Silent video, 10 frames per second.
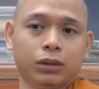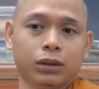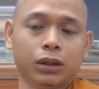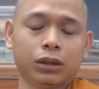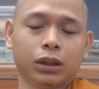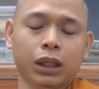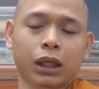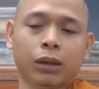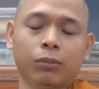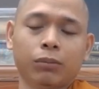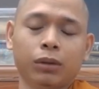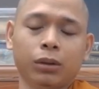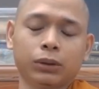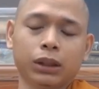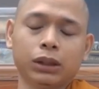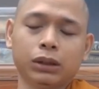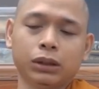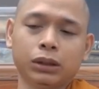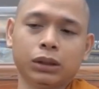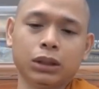tức là một cái
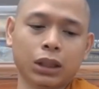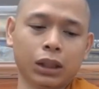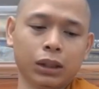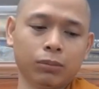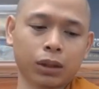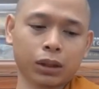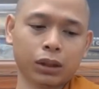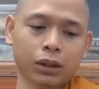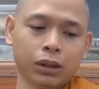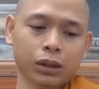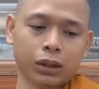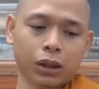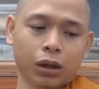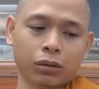người cư sĩ mà khi họ